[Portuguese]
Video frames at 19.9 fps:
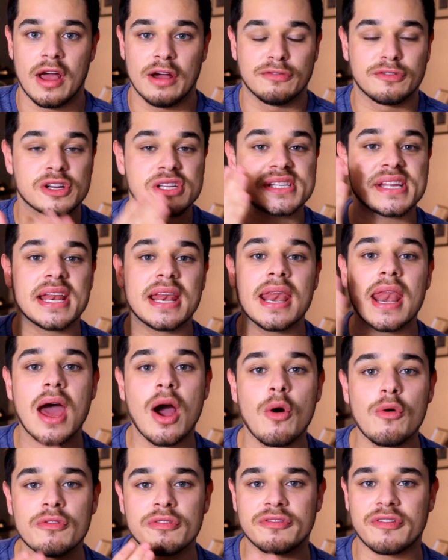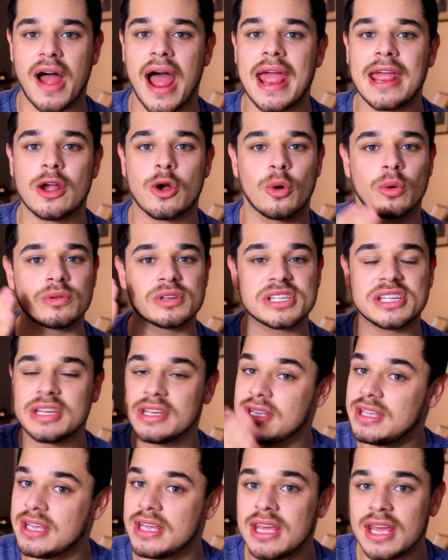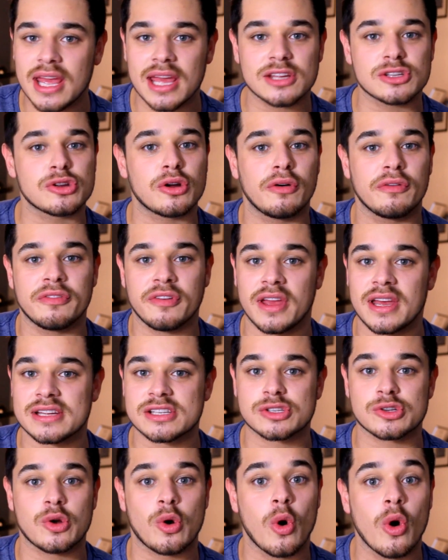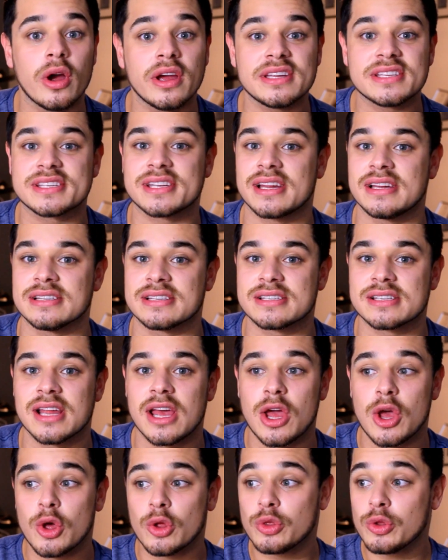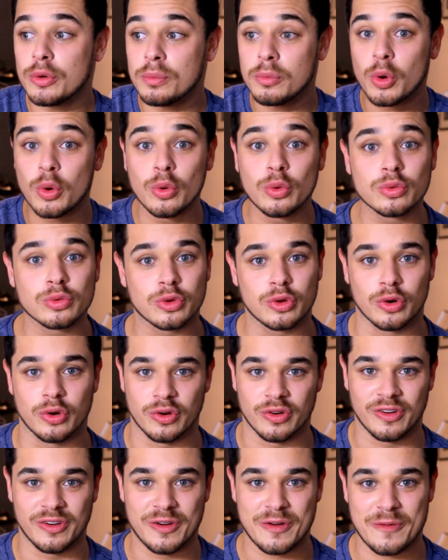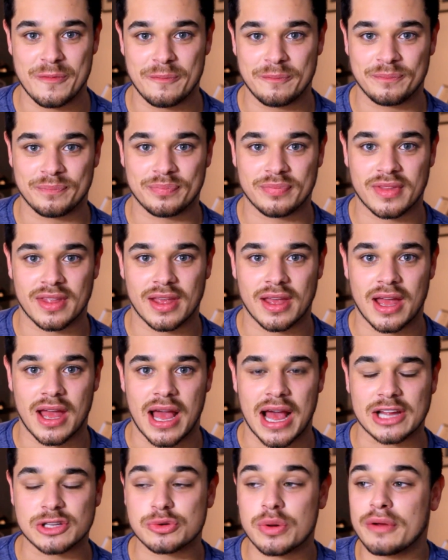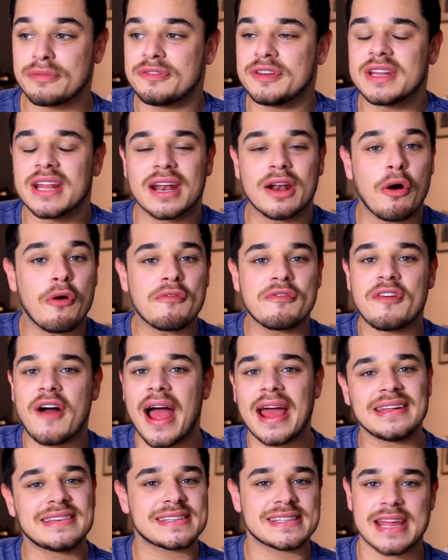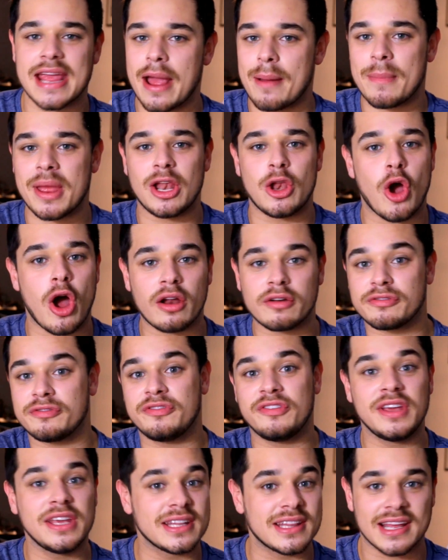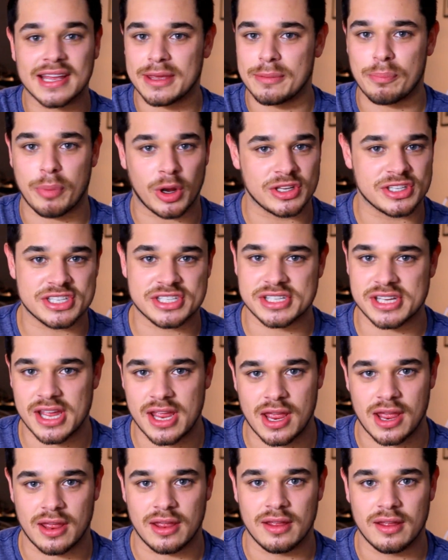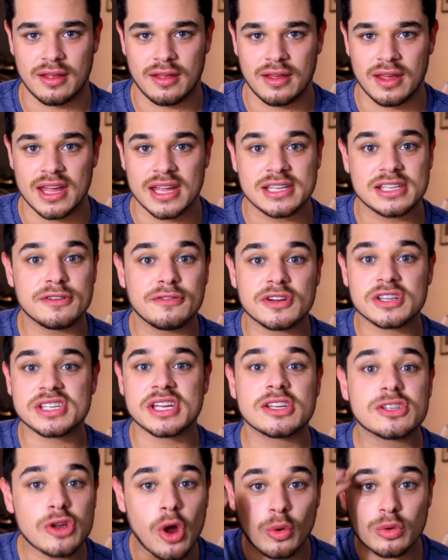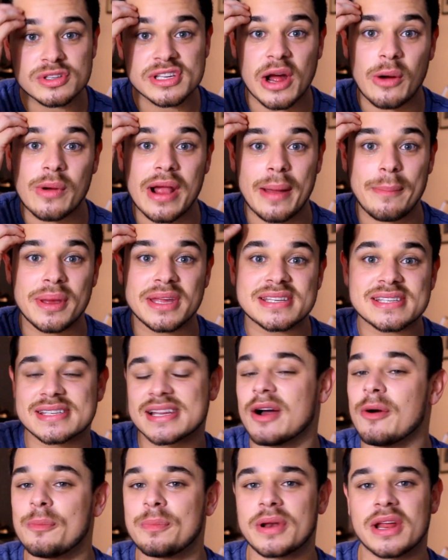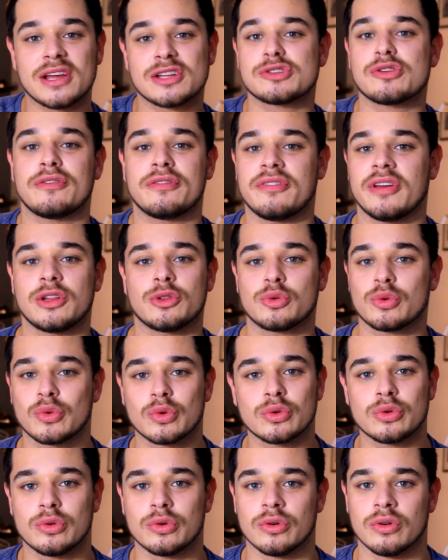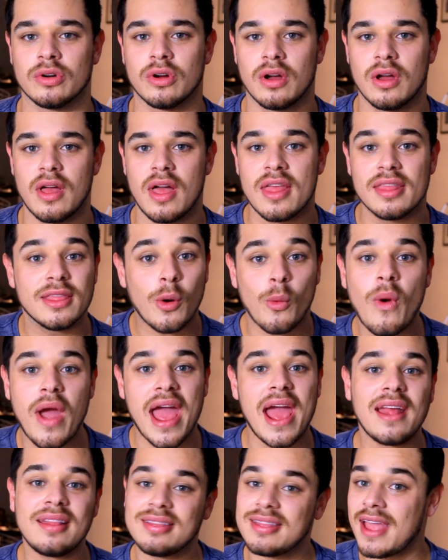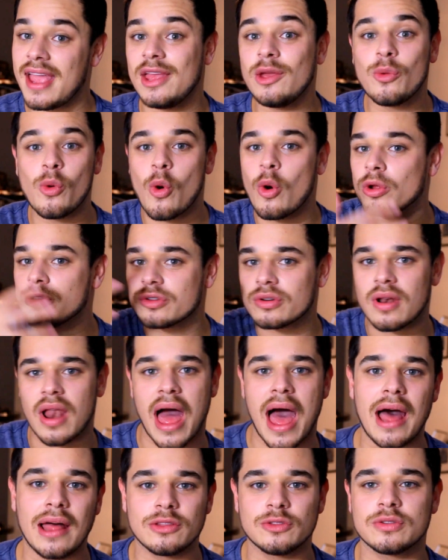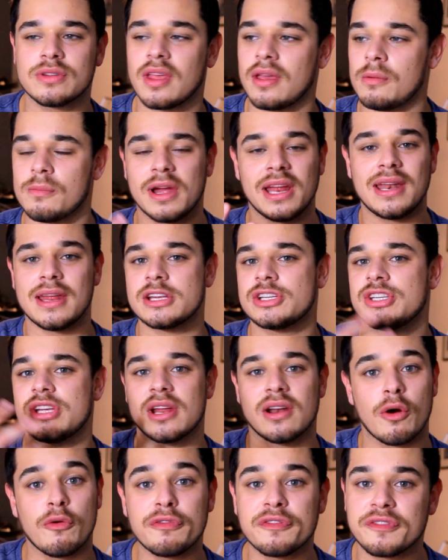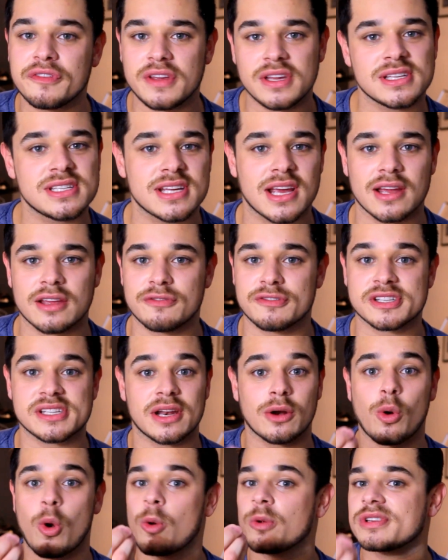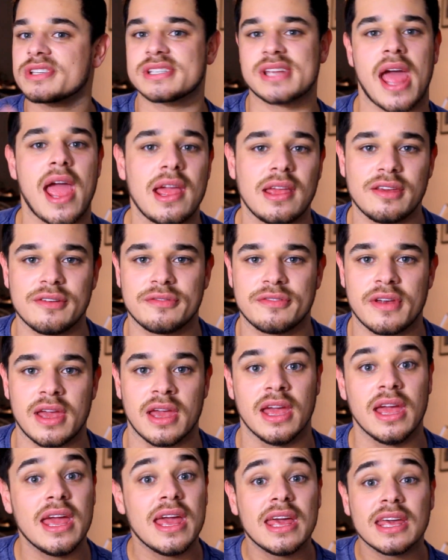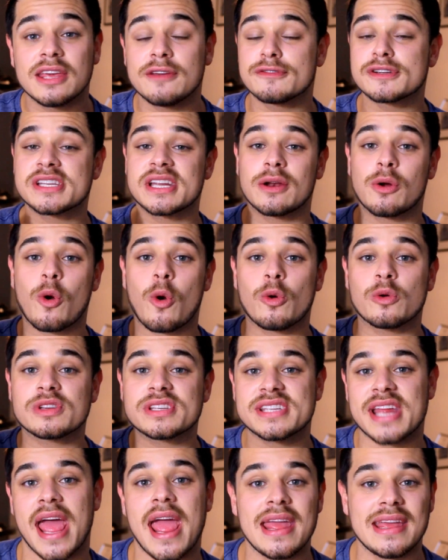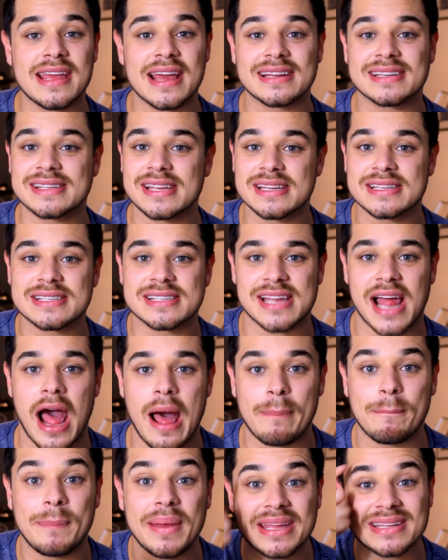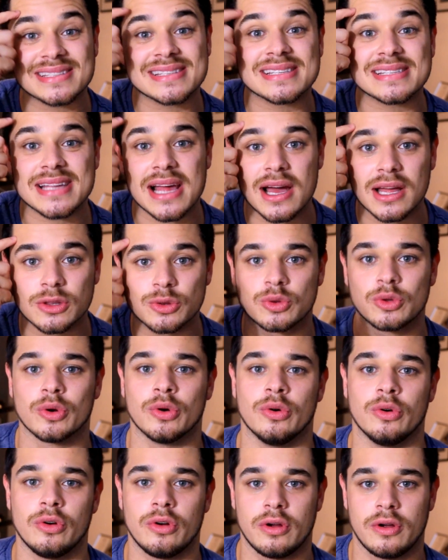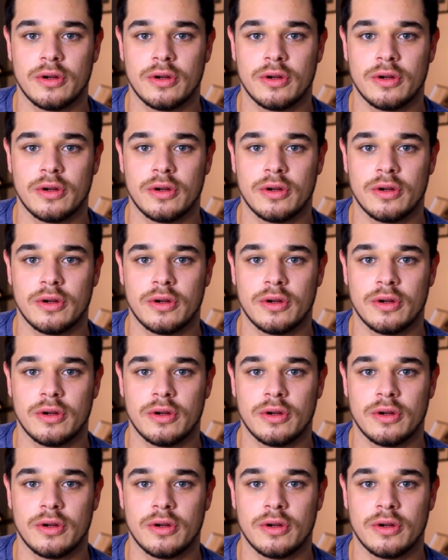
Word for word: você não vai conseguir resolver as coisas do mundo. A sua vida não vai ser a melhor vida que pode ser se você só usar o cabeção para resolver tudo. Não é, tem um outro lado, tem uma energia não física que você não consegue ver, que você não consegue acessar pensando.